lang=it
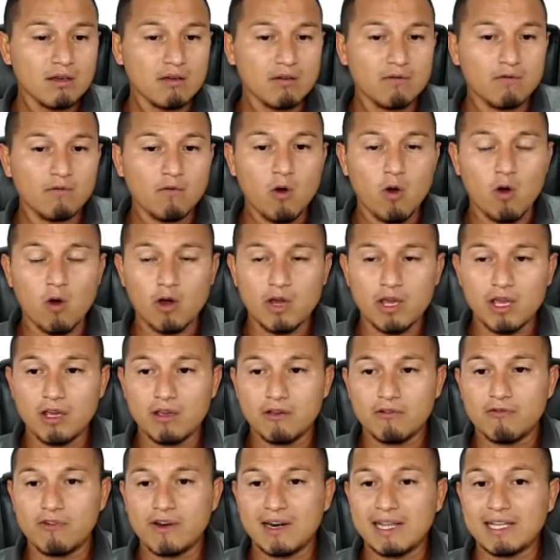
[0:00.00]
voi
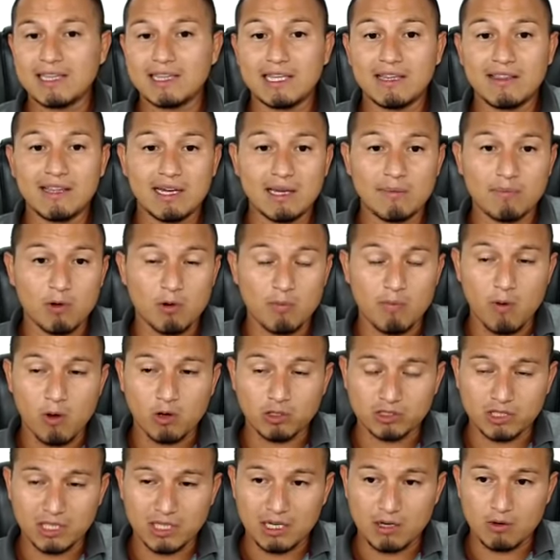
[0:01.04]
farete delle
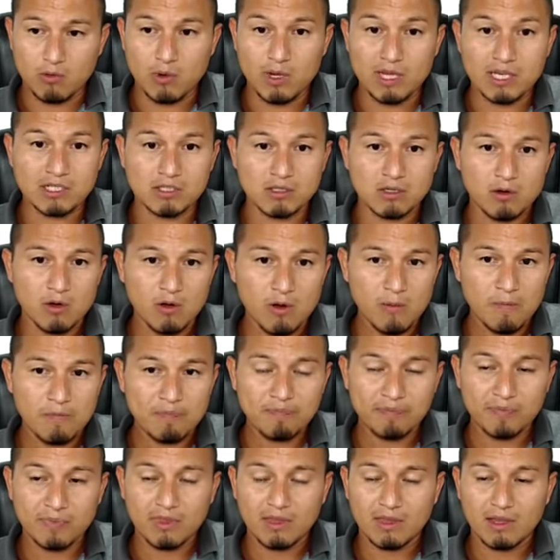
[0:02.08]
proposte d'acquisto,
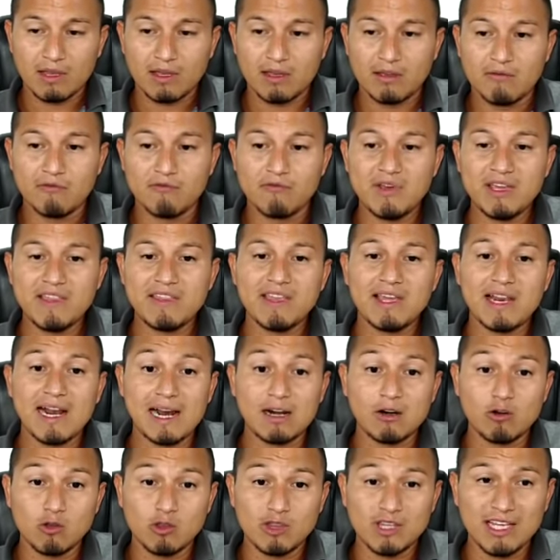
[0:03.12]
vi
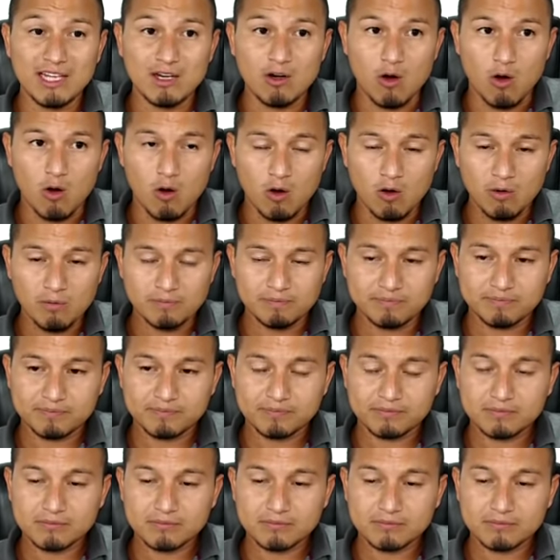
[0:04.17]
diranno di no